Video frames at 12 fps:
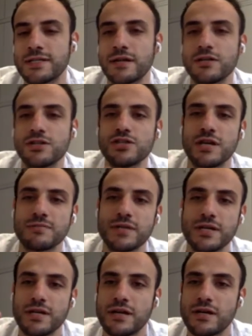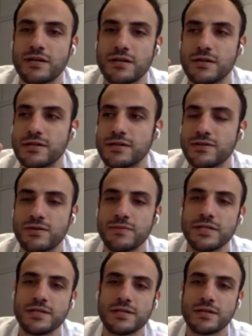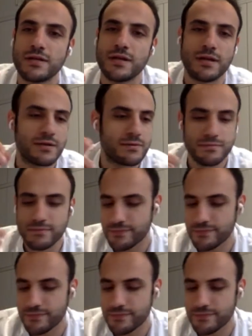ثاني شيء انت عم تحكي عن انسترومنتس هن